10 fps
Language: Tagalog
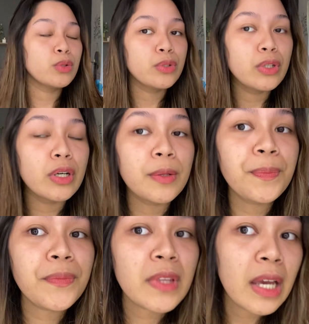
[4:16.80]

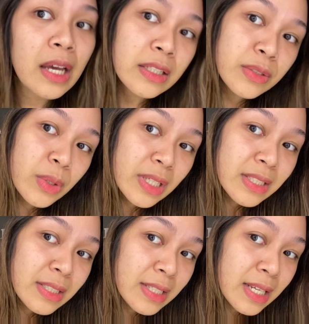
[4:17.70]
yun, as you can
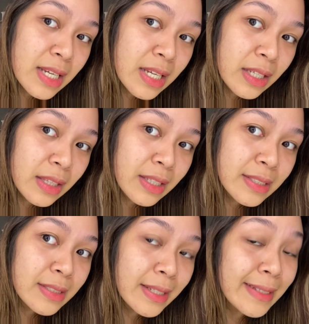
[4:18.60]
see,
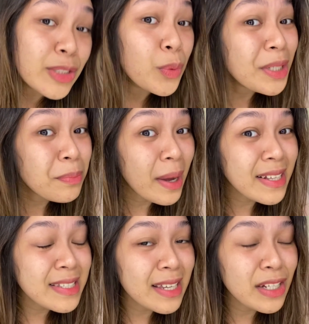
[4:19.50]
this is what
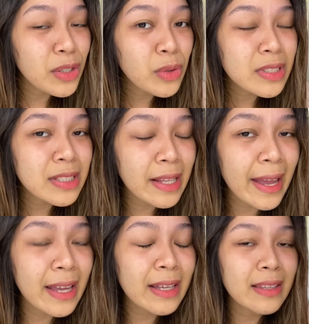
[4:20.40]
my skin looks
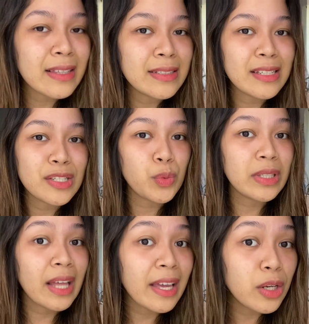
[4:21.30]
like. This is what
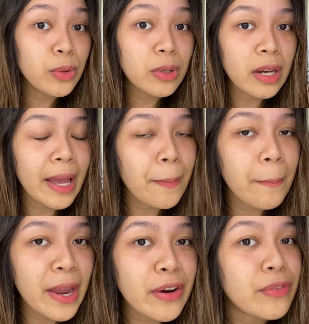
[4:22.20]
I look like
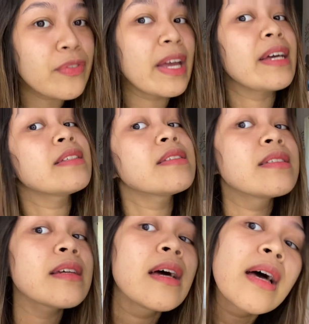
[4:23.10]
bare barefaced.
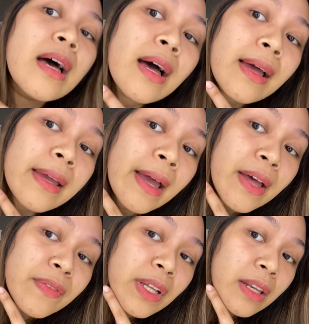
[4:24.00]
I
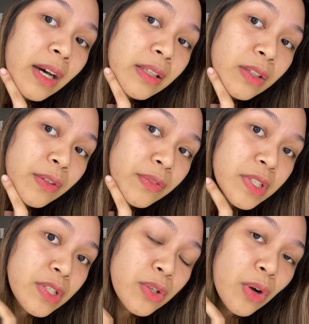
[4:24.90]
have a lot of
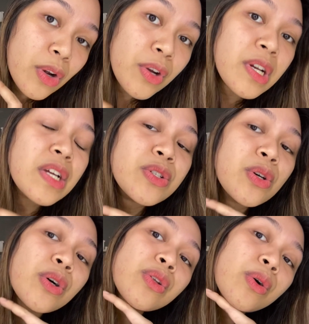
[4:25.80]

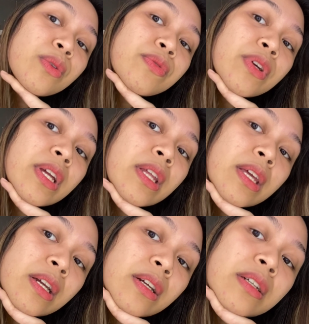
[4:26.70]
discoloration over
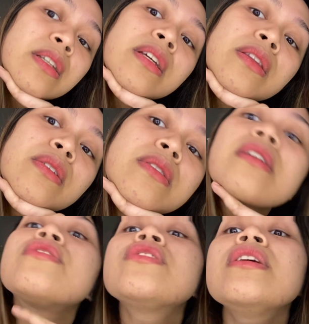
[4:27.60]
here dito
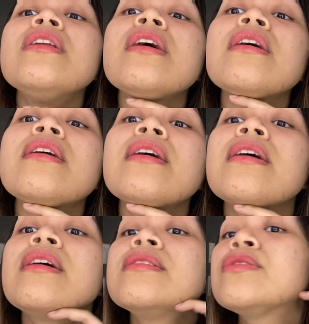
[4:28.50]
sa chin
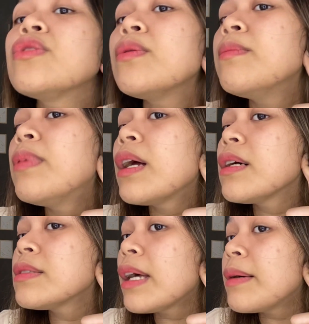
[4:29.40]
area.
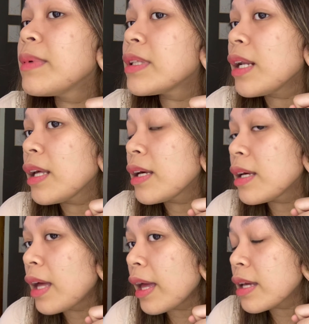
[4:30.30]
Sobrang dami talaga
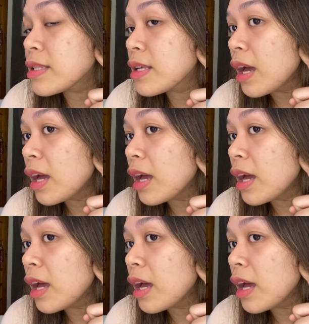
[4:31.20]
guys.